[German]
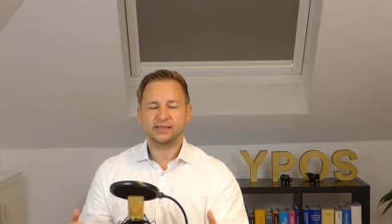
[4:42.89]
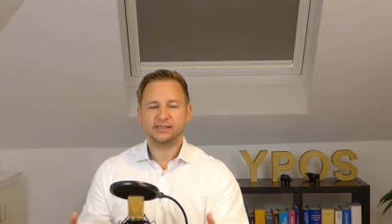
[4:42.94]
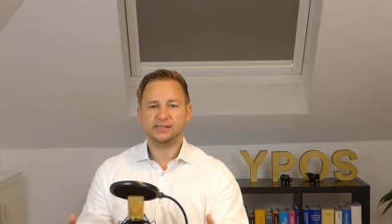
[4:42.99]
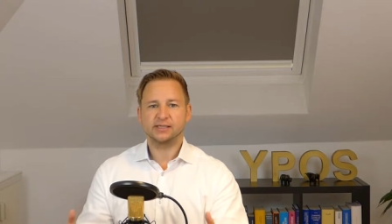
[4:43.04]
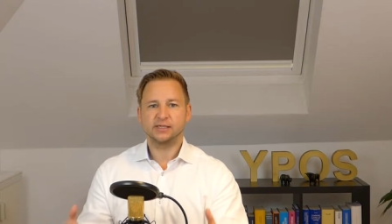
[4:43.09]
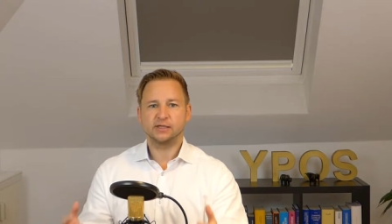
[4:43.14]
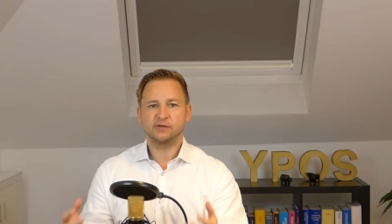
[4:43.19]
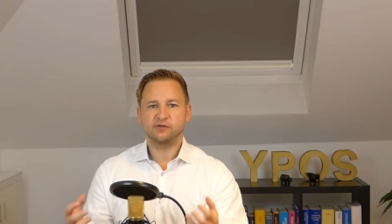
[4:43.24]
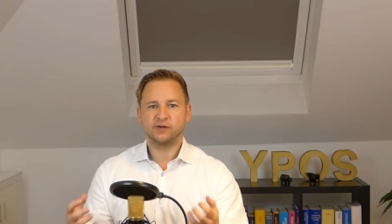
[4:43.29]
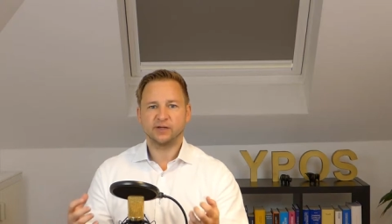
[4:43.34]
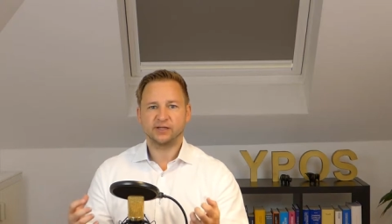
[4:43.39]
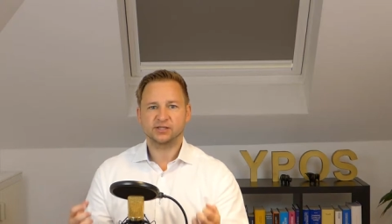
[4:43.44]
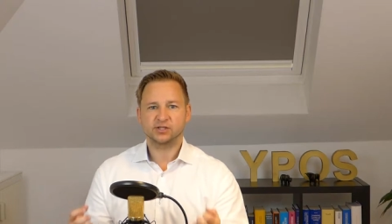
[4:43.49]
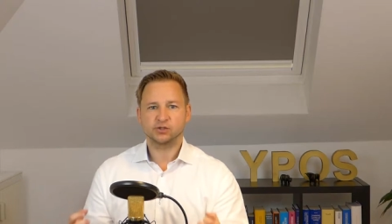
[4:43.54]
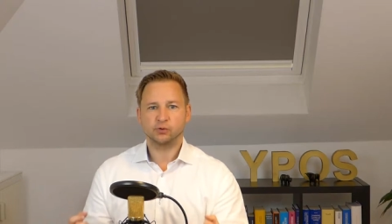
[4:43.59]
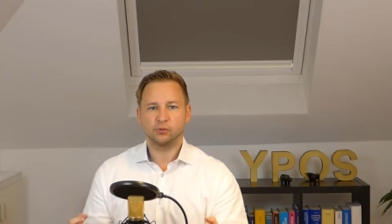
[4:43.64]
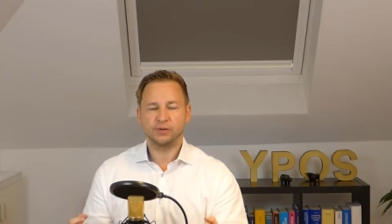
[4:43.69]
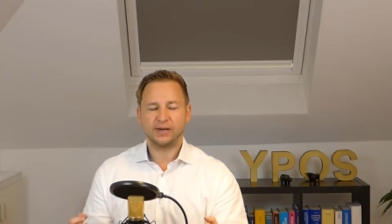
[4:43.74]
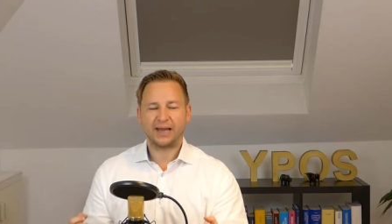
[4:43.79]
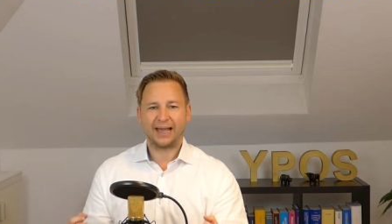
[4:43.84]
dass die
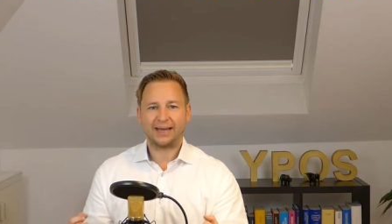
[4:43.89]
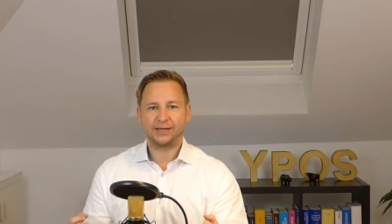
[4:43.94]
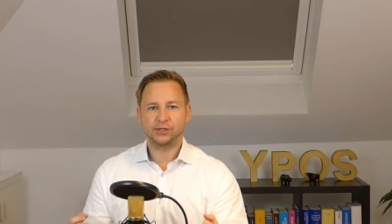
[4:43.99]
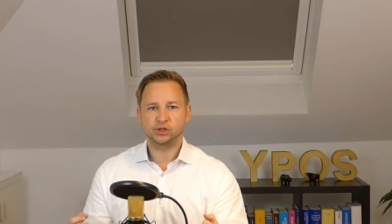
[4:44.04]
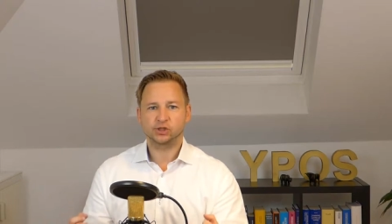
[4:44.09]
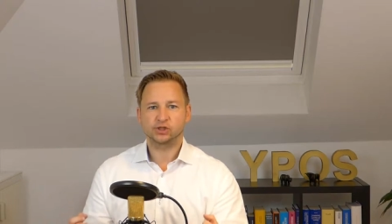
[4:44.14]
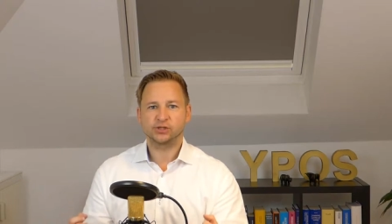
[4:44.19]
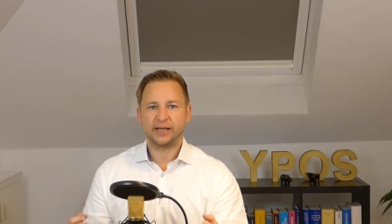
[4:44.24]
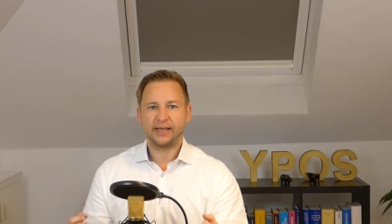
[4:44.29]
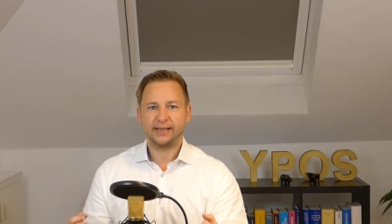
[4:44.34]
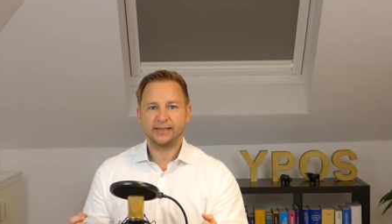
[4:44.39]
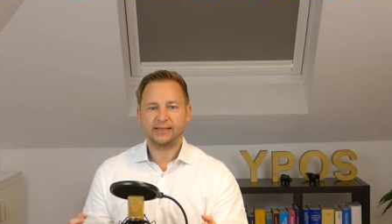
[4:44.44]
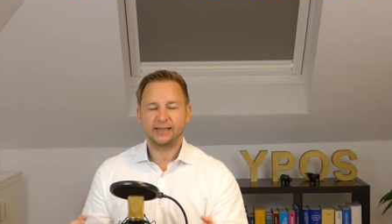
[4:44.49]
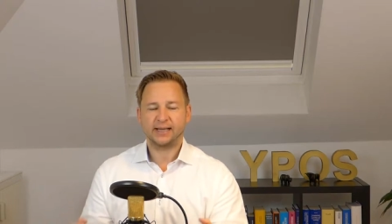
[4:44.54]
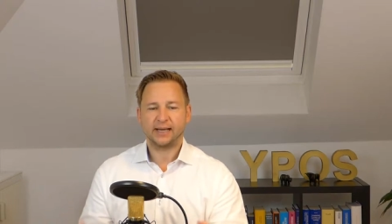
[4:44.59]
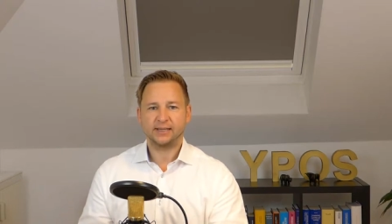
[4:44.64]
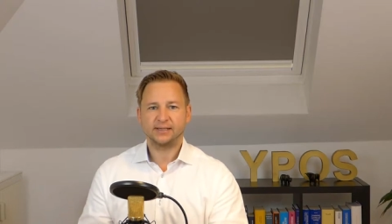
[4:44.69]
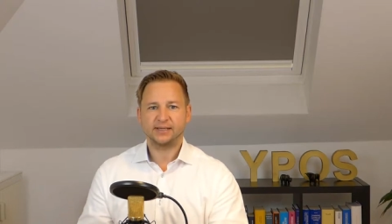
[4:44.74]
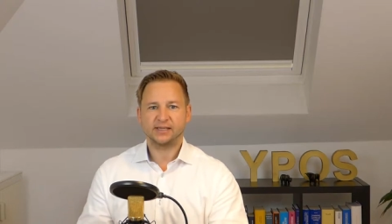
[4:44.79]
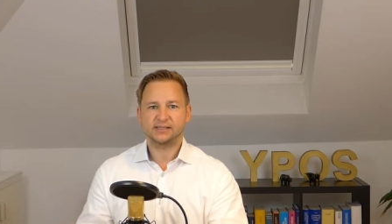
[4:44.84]
Inflation ansteigen
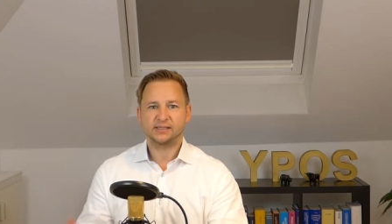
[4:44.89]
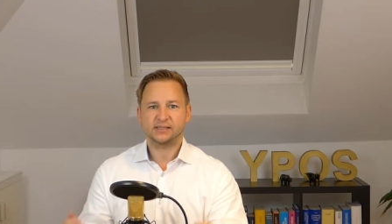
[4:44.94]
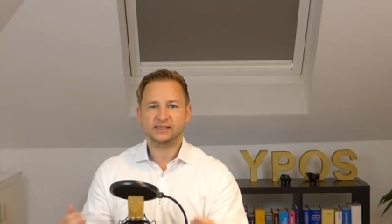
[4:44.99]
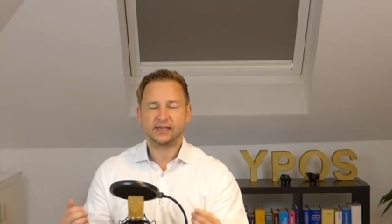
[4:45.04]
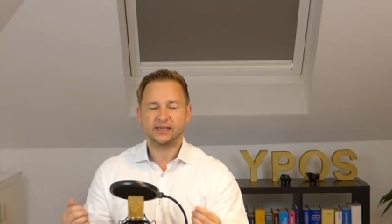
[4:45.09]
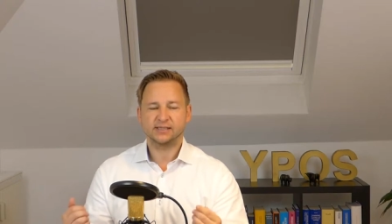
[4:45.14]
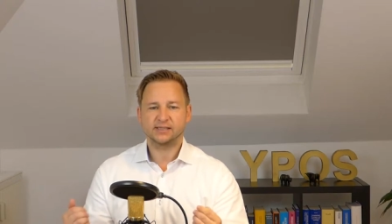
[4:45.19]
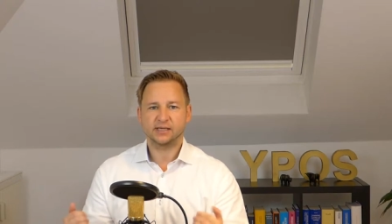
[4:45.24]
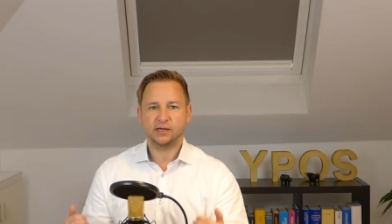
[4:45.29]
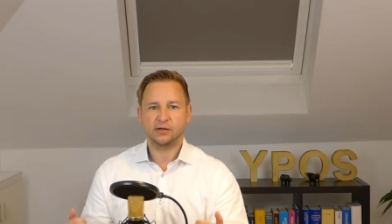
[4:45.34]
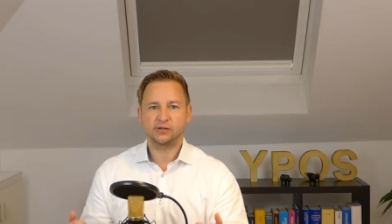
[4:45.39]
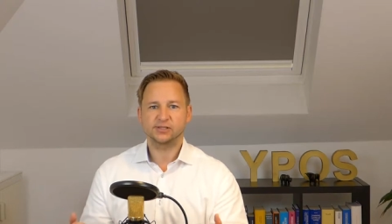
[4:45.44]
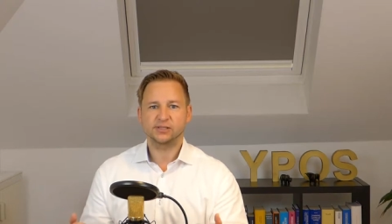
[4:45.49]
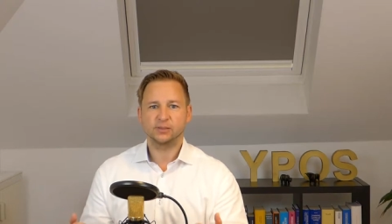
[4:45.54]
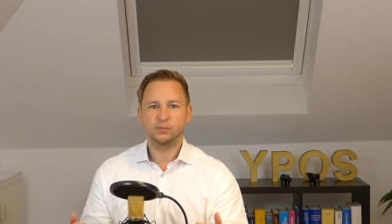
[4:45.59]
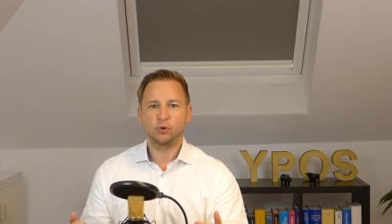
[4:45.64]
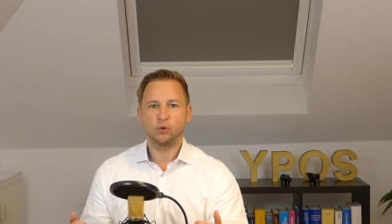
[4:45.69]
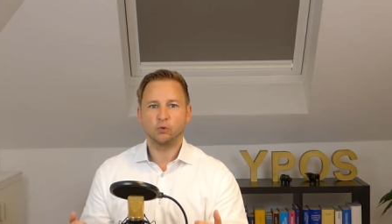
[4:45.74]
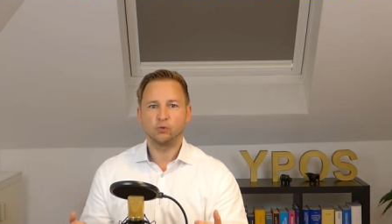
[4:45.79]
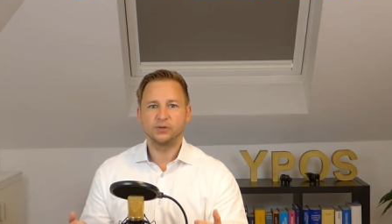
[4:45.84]
kann, dass das Ganze aus
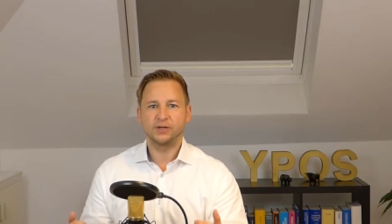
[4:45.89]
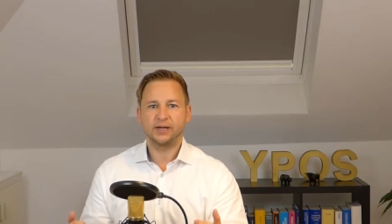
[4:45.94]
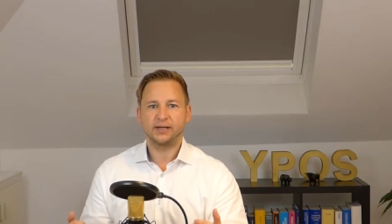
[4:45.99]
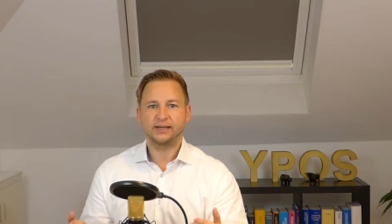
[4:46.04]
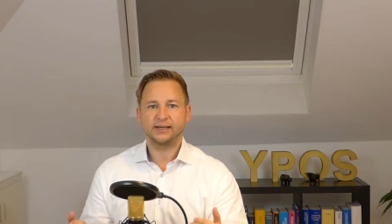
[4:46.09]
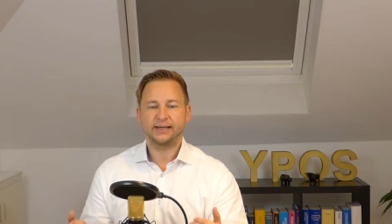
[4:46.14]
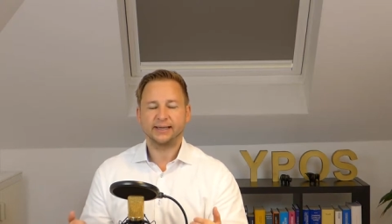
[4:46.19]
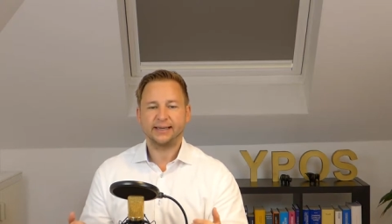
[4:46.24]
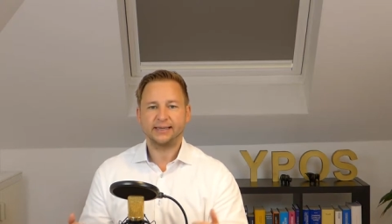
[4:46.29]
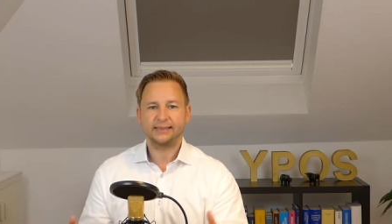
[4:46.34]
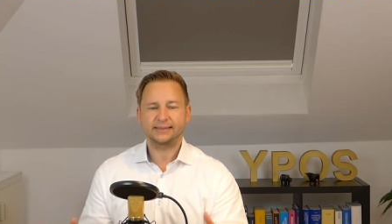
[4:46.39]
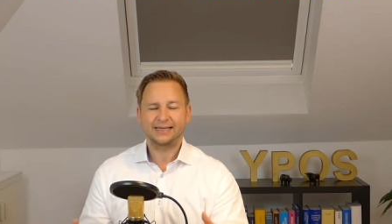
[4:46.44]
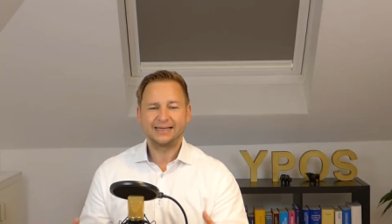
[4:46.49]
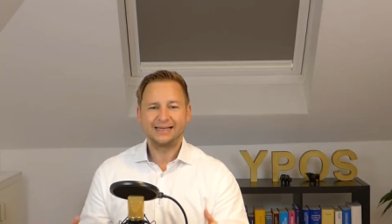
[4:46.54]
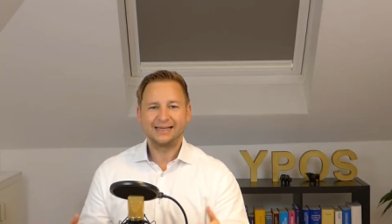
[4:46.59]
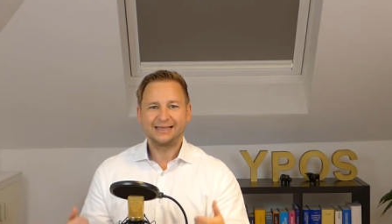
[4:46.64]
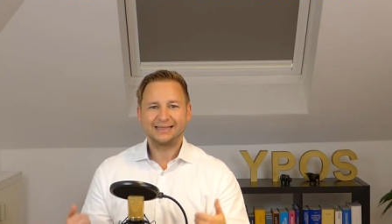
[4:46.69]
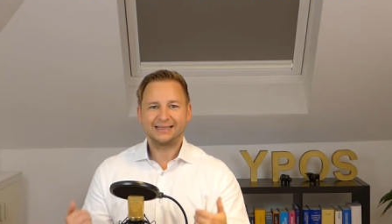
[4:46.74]
dem Ruder gerät,